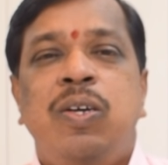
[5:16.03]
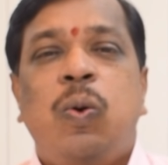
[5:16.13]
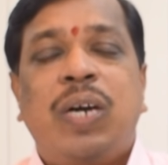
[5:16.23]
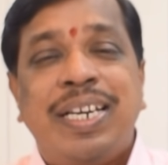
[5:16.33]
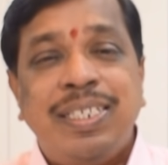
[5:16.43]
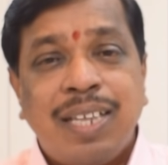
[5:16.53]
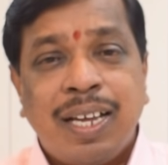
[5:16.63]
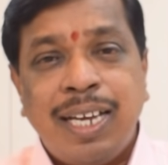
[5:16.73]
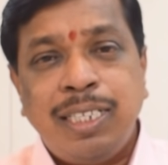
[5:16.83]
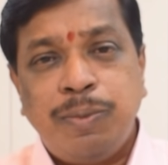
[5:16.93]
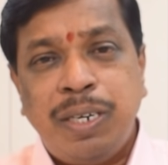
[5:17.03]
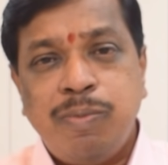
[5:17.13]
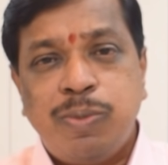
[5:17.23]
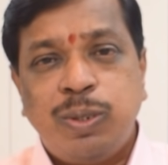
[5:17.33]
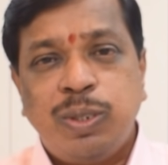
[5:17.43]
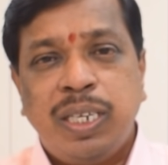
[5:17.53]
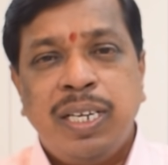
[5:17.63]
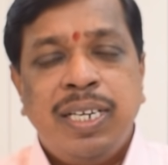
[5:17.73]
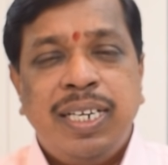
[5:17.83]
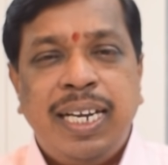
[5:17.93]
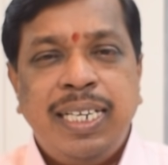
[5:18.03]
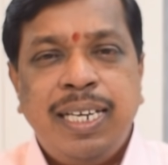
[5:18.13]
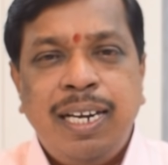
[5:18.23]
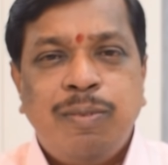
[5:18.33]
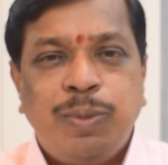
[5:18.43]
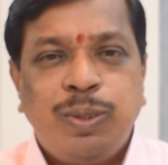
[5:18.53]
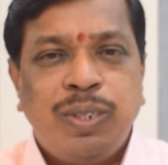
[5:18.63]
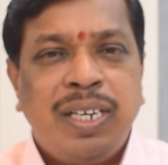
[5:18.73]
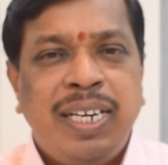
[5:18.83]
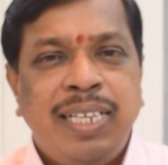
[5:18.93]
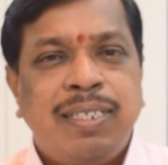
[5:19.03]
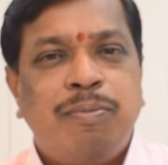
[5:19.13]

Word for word: ఒక నిస్సహాయత పెరిగిపోతుంది నేనేం చేయలేకపోతున్నాను నేనే